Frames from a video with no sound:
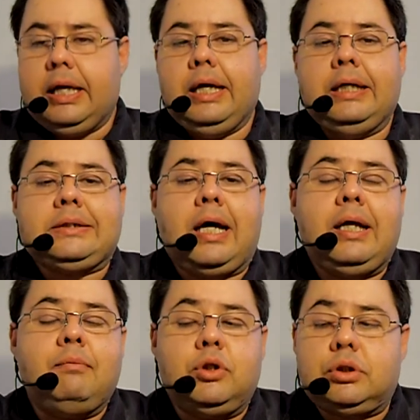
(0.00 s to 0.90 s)

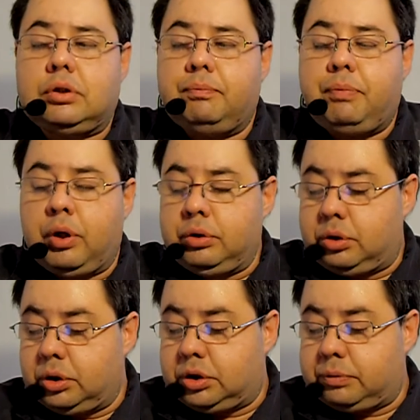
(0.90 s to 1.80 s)
estaremos
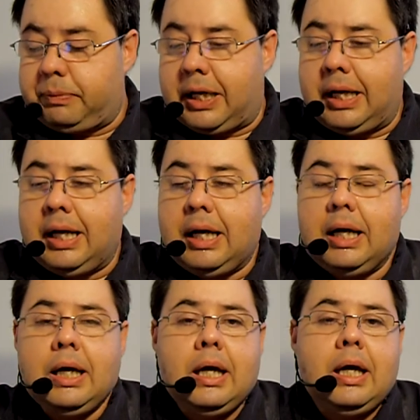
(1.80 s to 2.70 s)
prontos para
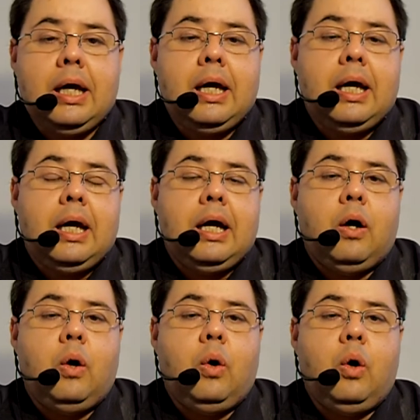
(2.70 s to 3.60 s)

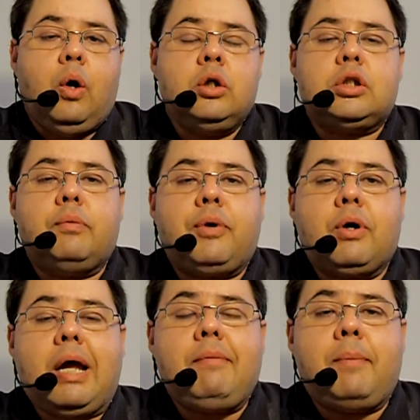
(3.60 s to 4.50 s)
otro
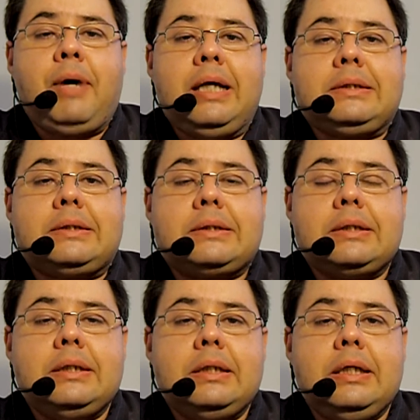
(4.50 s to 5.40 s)
programa más.
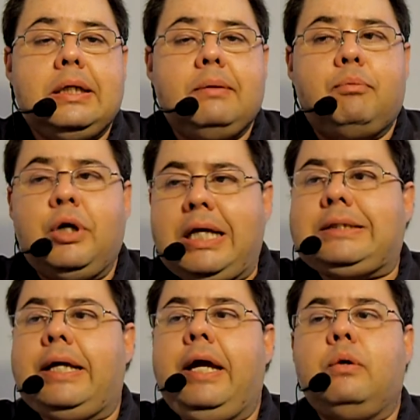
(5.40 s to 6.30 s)
Voy a
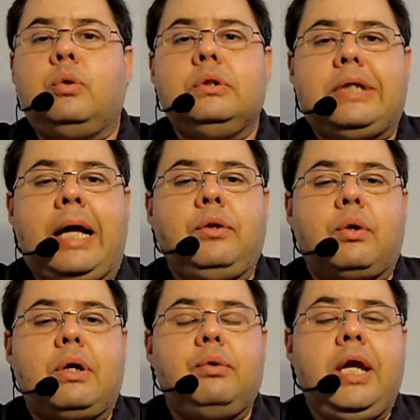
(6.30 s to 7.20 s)
seguir juntando,
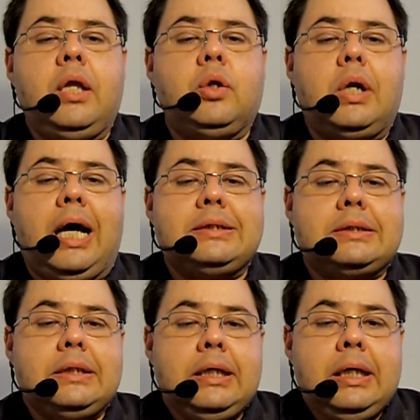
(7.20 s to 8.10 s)
reuniendo las,
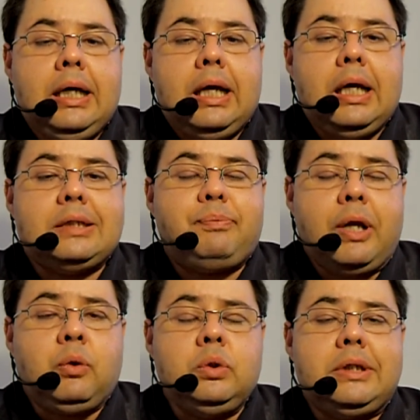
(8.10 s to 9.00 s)
las
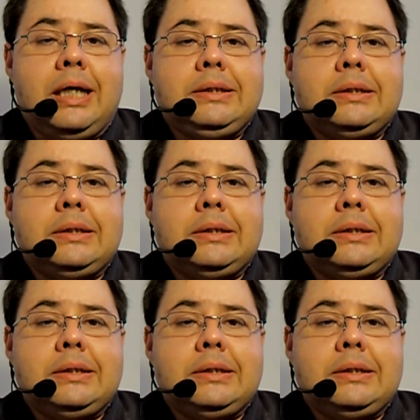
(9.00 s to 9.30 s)
preguntas